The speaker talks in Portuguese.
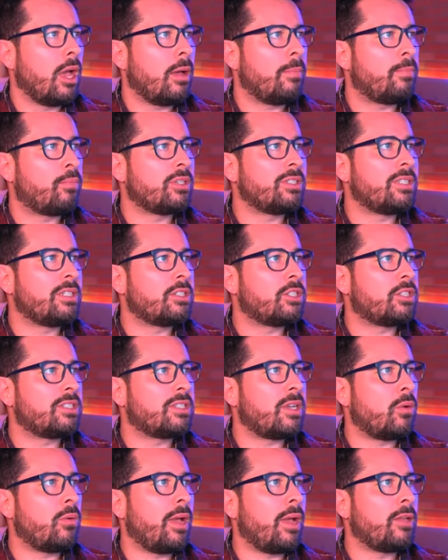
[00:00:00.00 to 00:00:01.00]
A
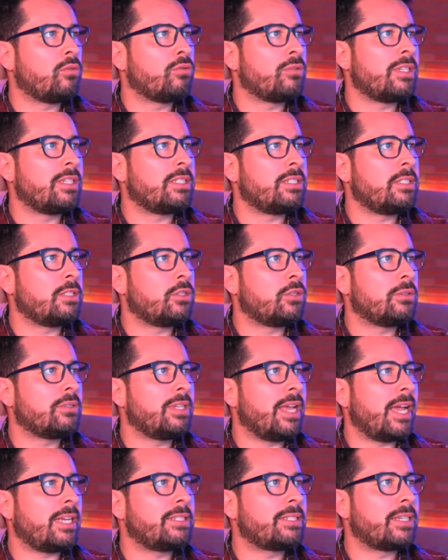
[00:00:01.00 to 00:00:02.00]
projeção é do Decision
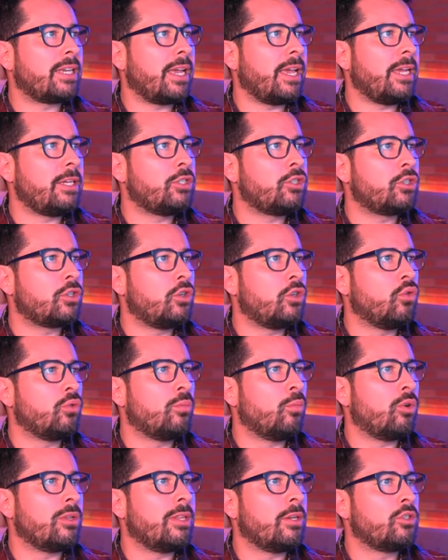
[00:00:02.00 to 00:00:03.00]
Desk HQ,
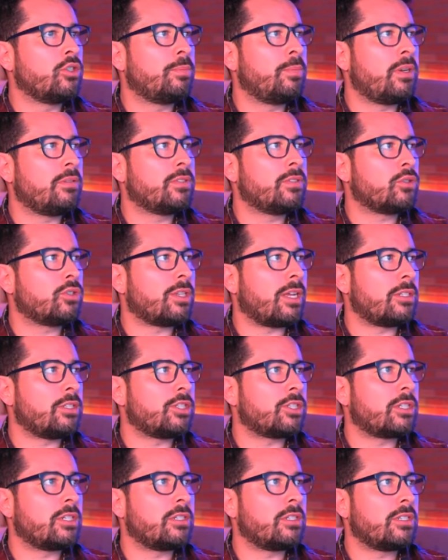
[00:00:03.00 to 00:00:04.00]
modelo de previsão
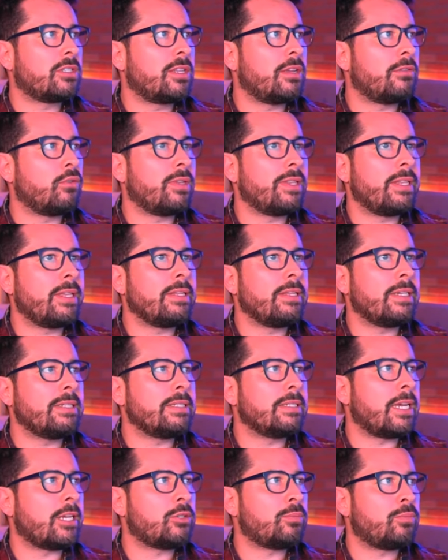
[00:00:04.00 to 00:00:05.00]
estatística que teve
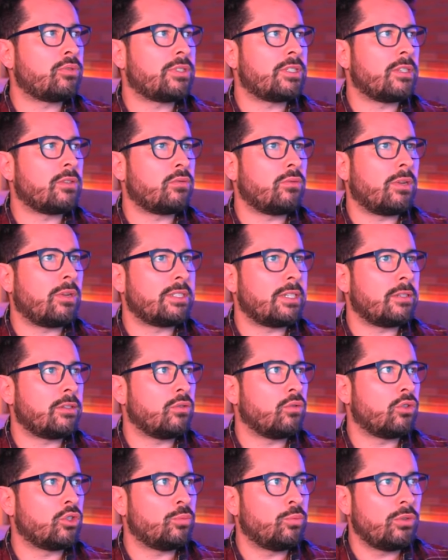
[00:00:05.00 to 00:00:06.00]
87% do
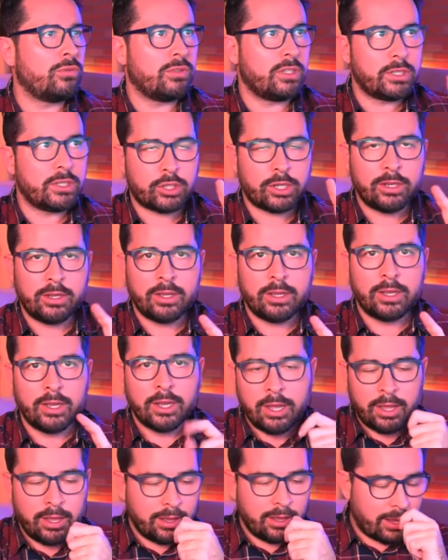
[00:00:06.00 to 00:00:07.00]
acerto em 2020.
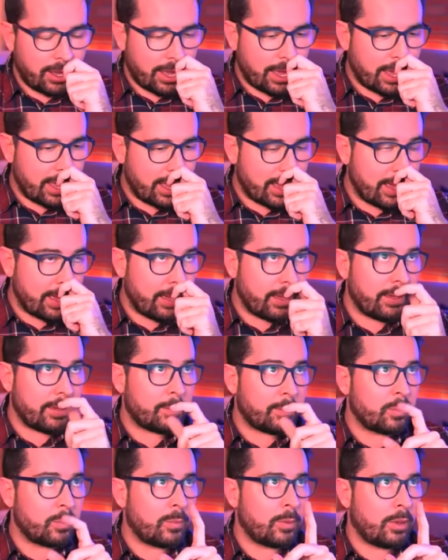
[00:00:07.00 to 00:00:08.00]
É,
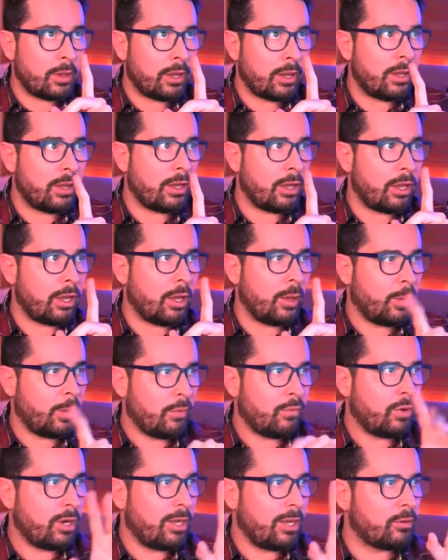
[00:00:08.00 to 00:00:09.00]
ah,
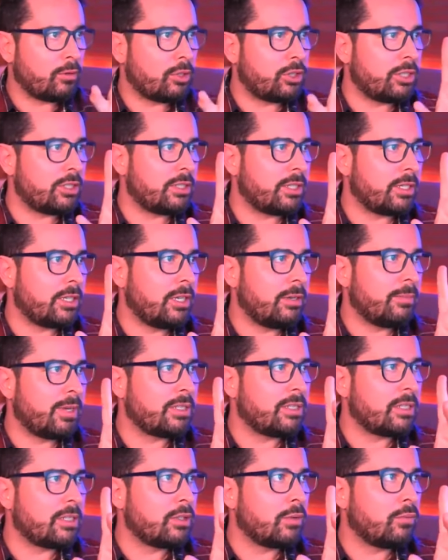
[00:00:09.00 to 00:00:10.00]
eu vou ler a notícia aqui,
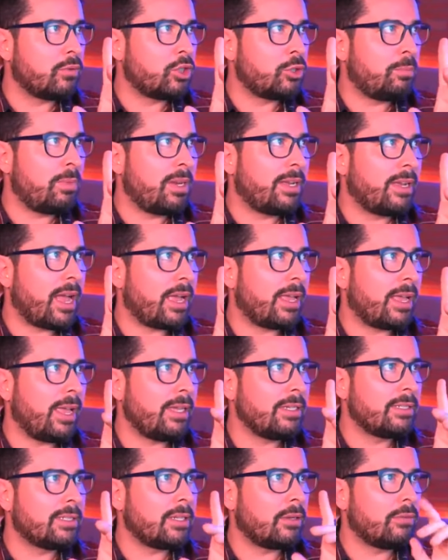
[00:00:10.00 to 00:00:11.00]
mas antes eu vou explicar
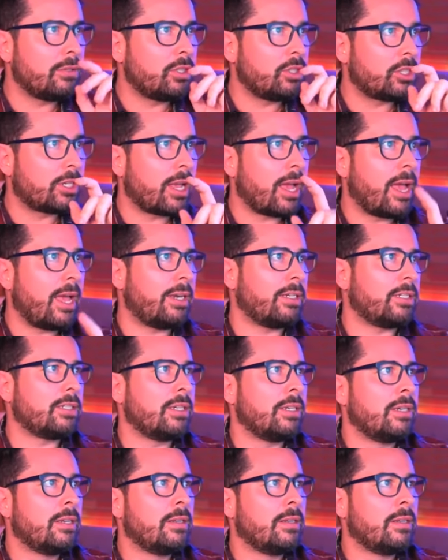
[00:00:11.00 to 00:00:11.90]
quem são esses caras.